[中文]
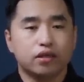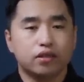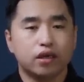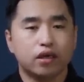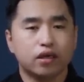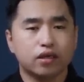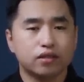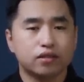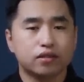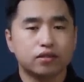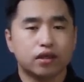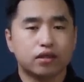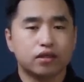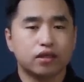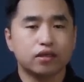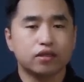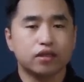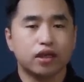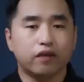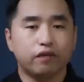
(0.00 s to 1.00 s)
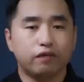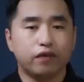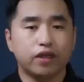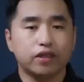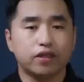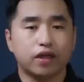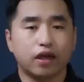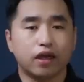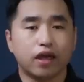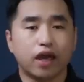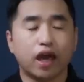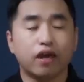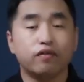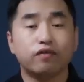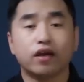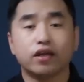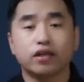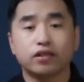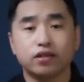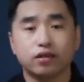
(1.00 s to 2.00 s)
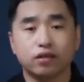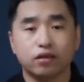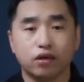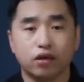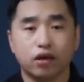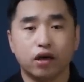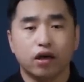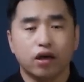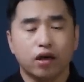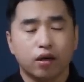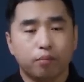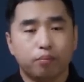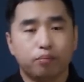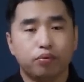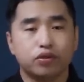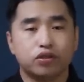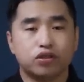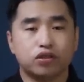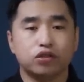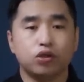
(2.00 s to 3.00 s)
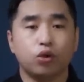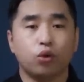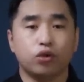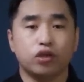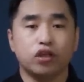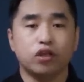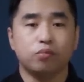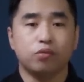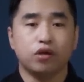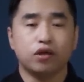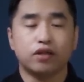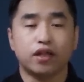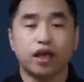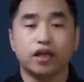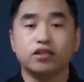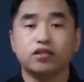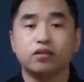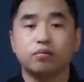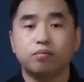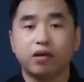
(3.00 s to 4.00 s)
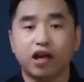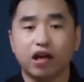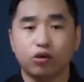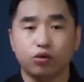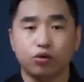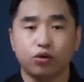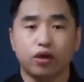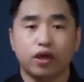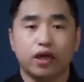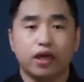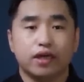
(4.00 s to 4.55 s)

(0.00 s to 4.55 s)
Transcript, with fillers: 杰克死者生前非常开放的性格，不只有一名男性伴侣，